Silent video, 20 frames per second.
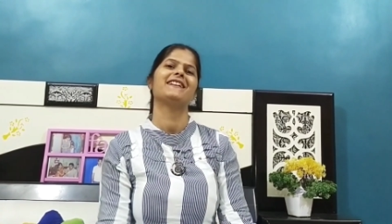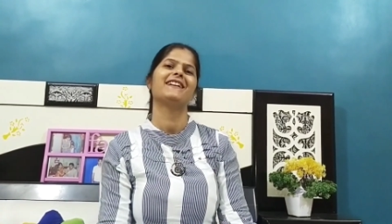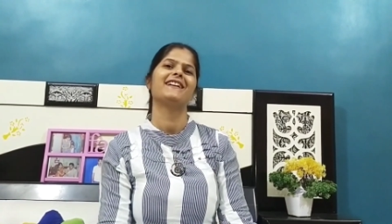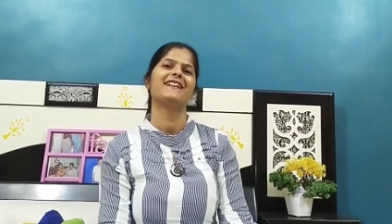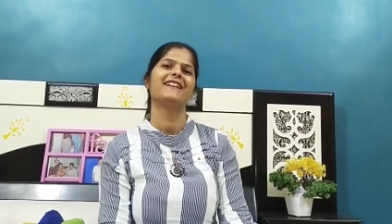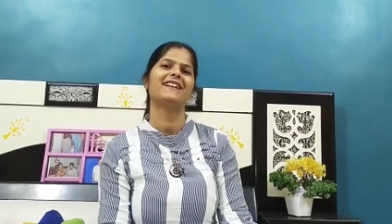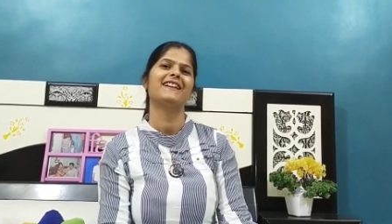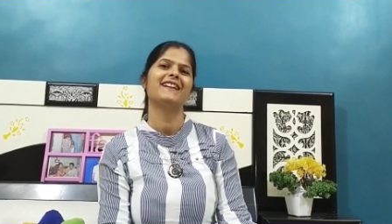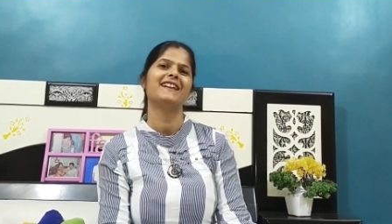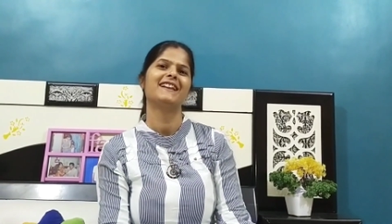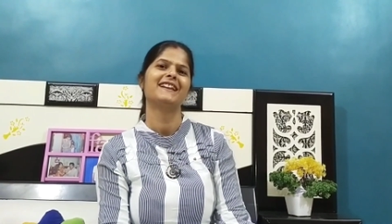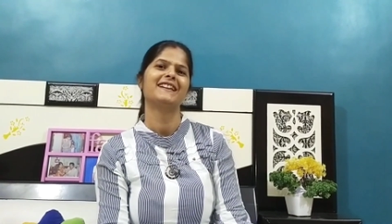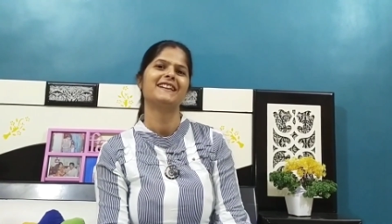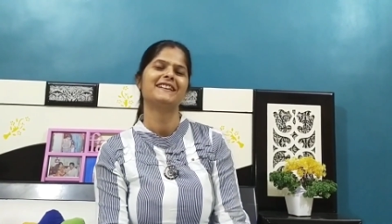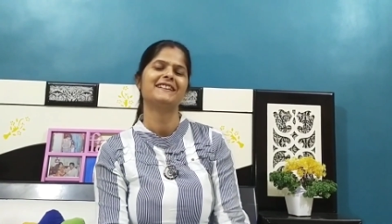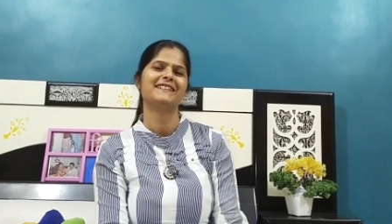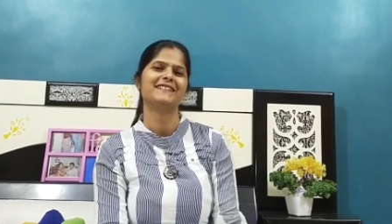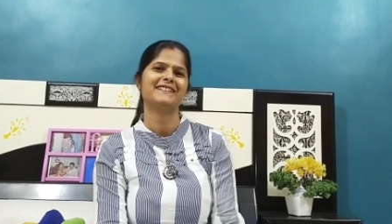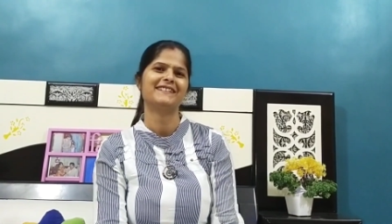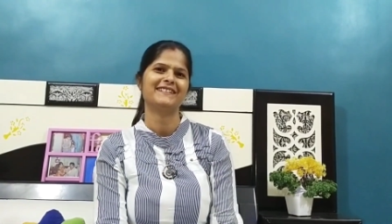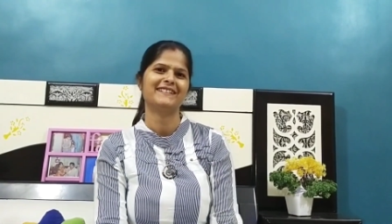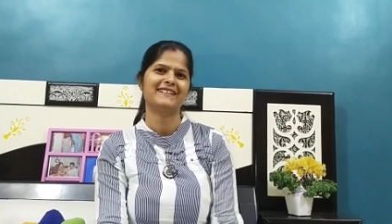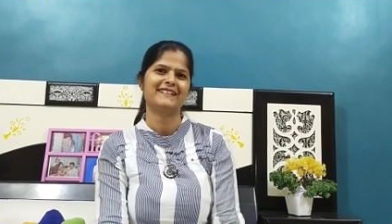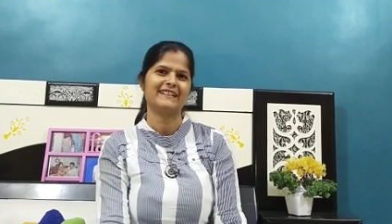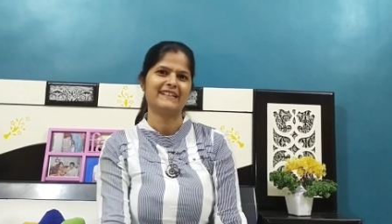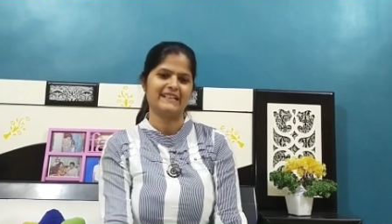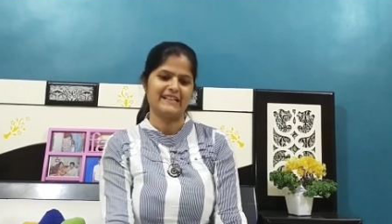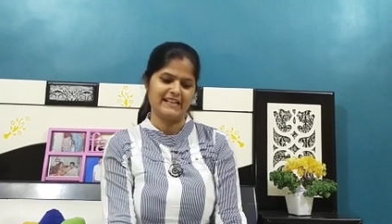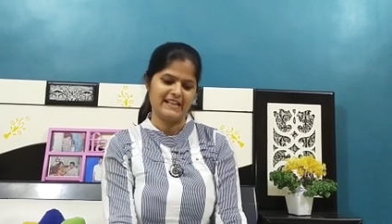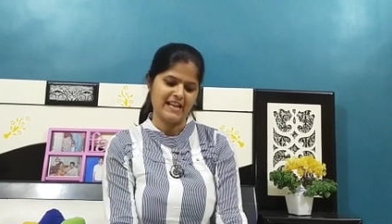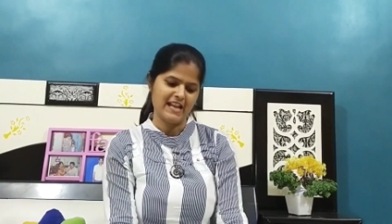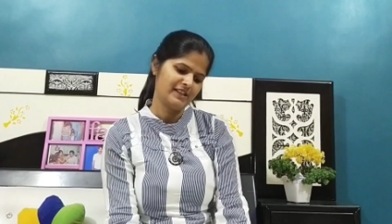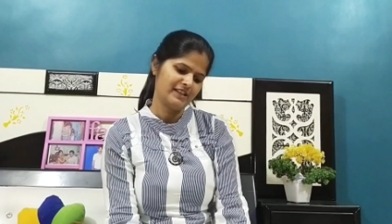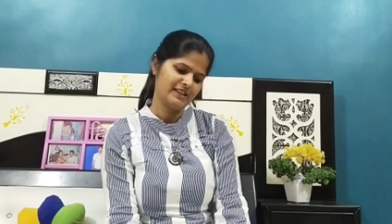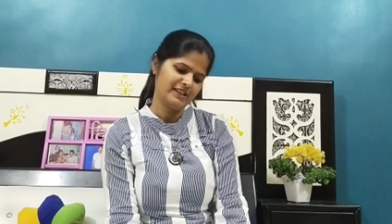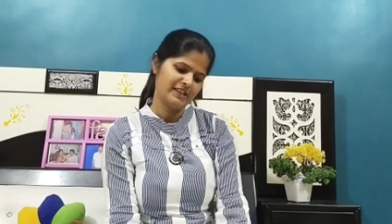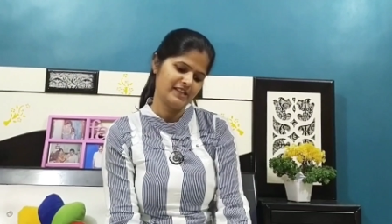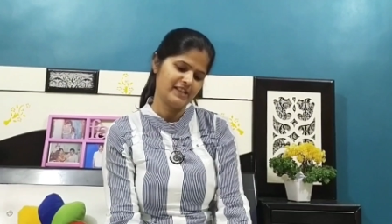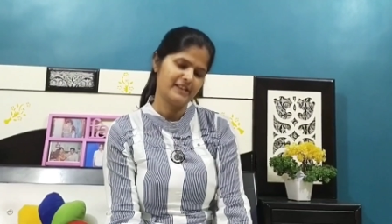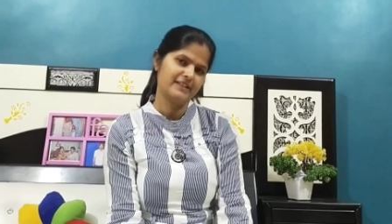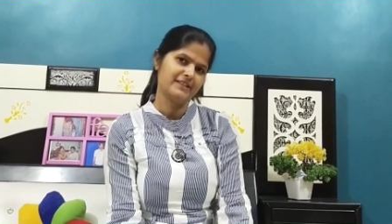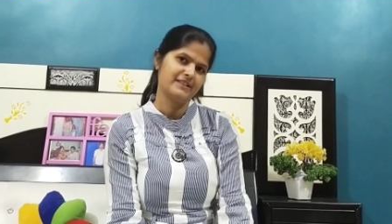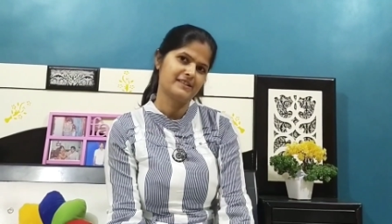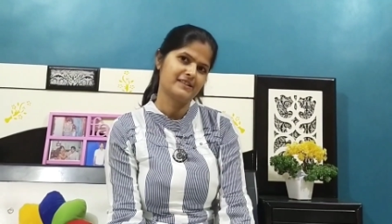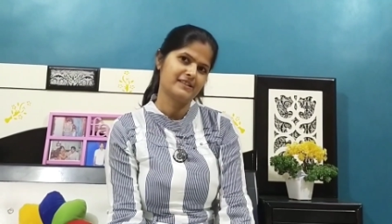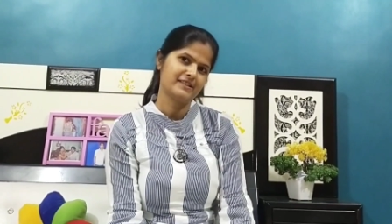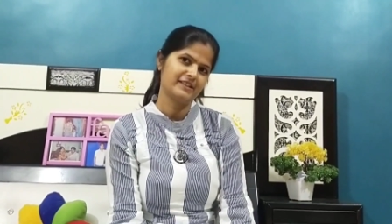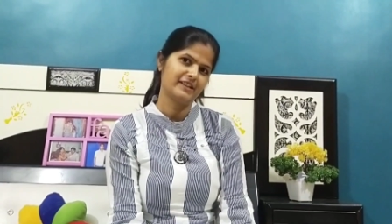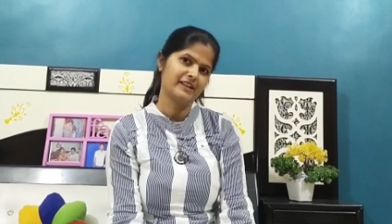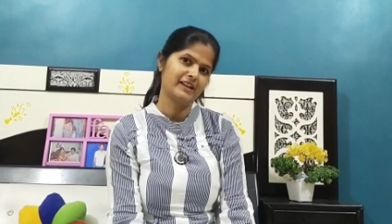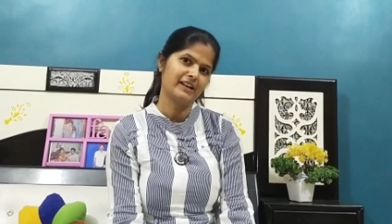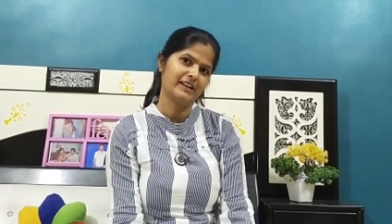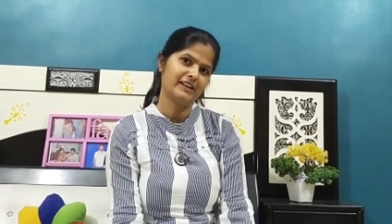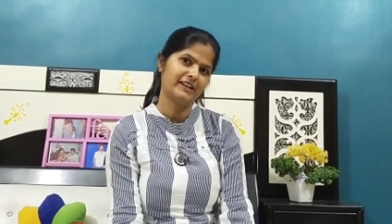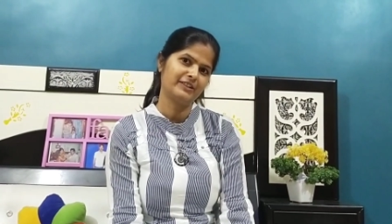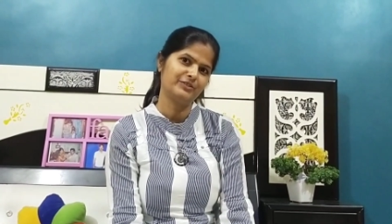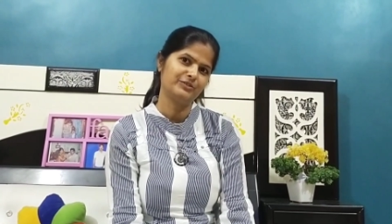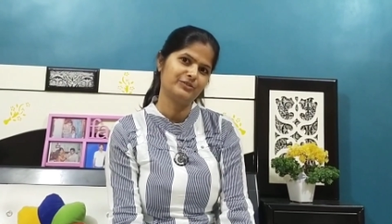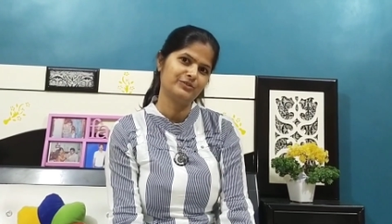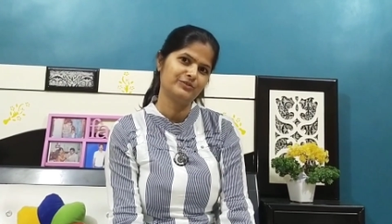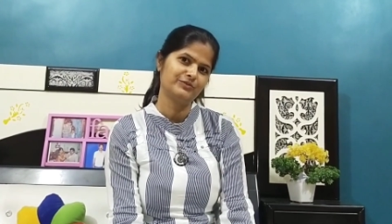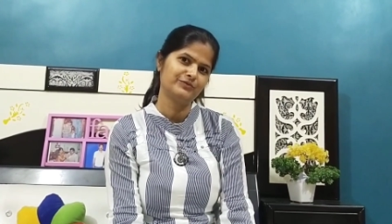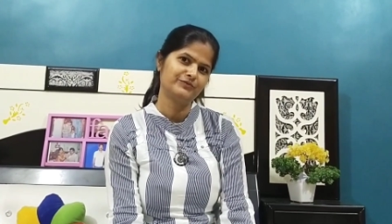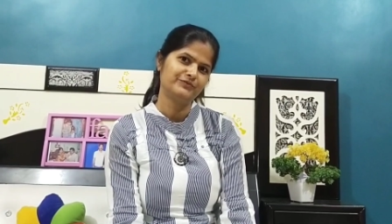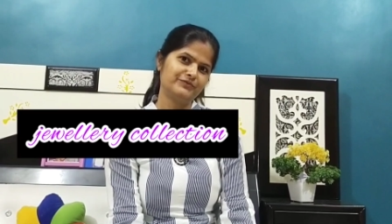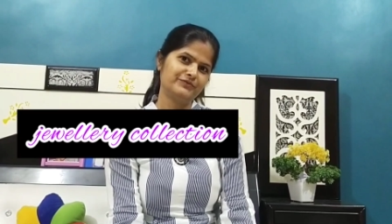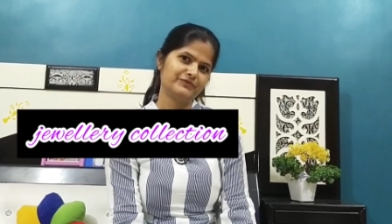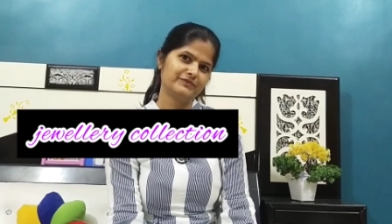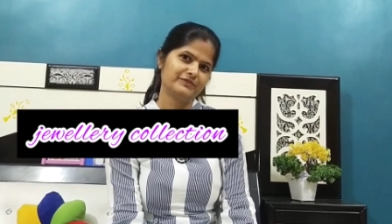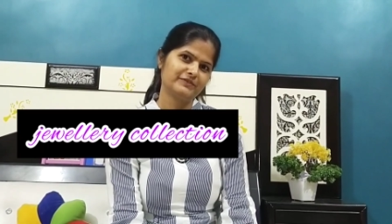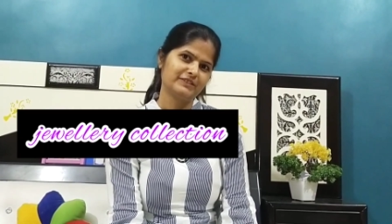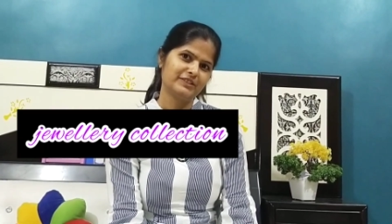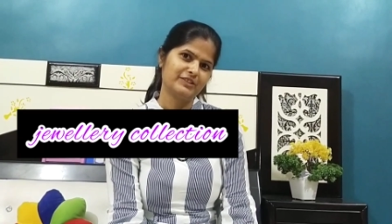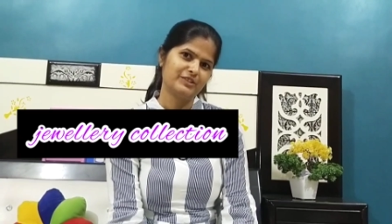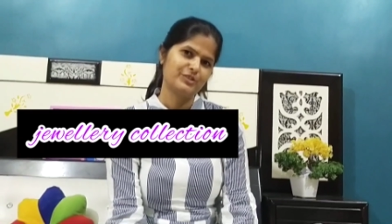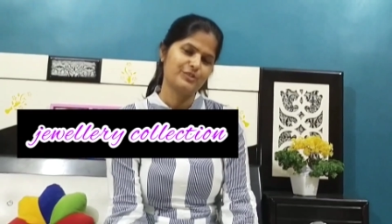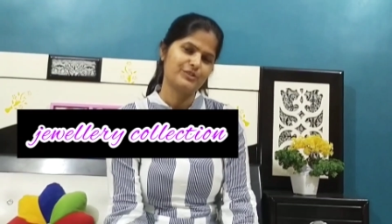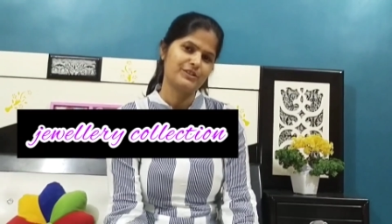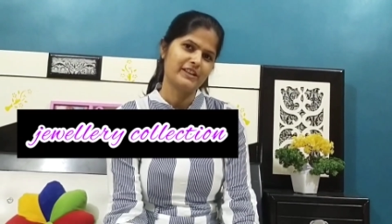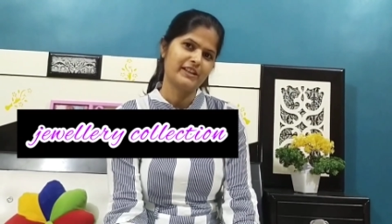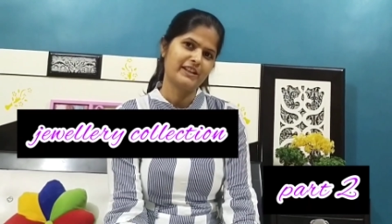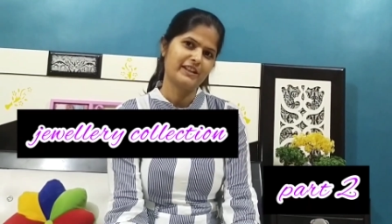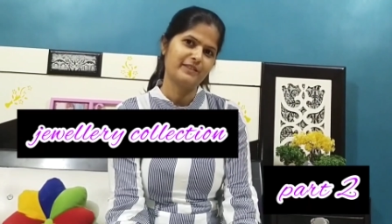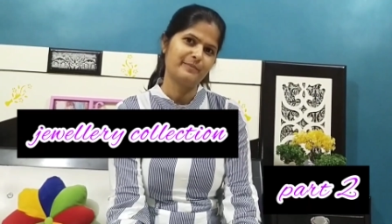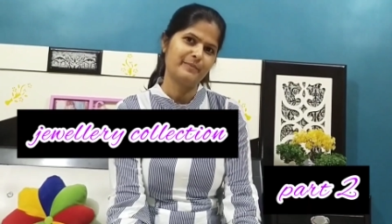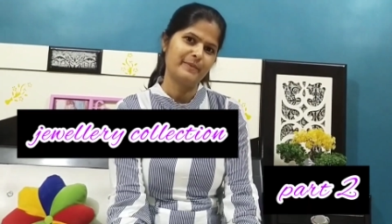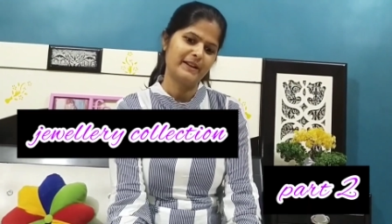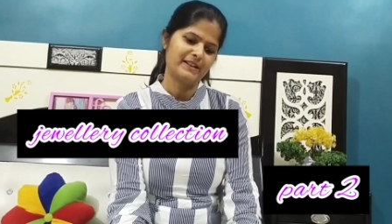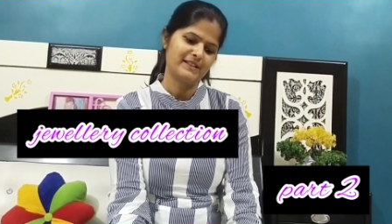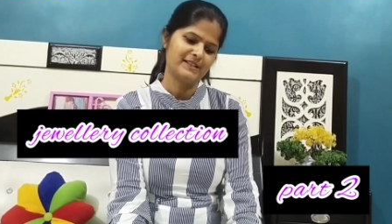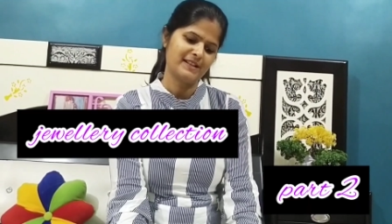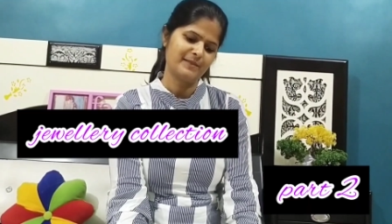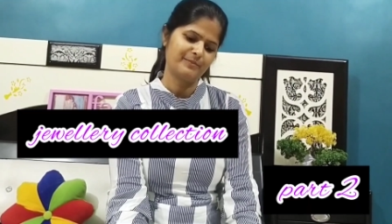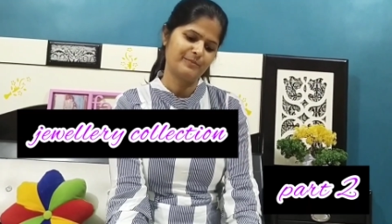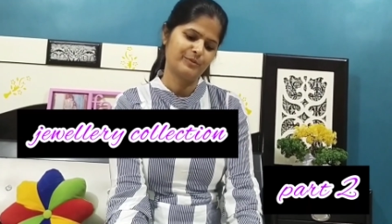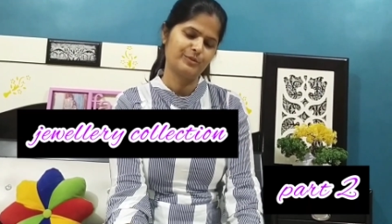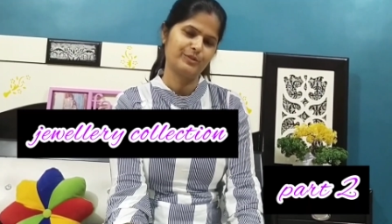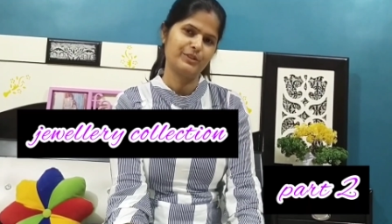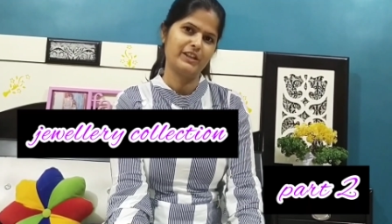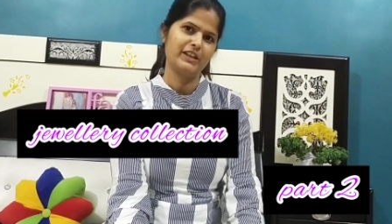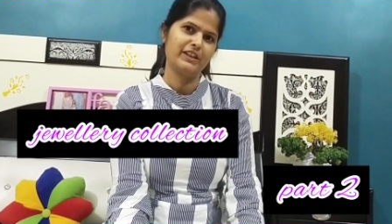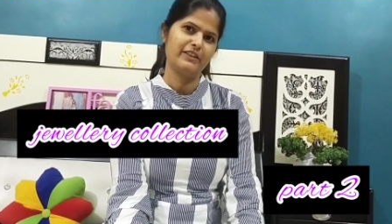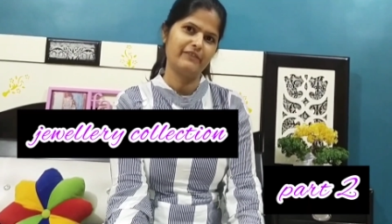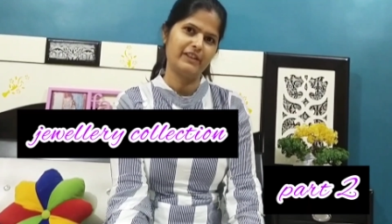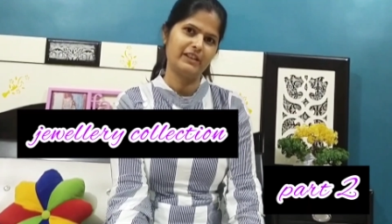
स्टाइलिंग विद आरजे तो आज मैं अपनी ज्वेलरी कलेक्शन का पार्ट टू लेकर आई हूँ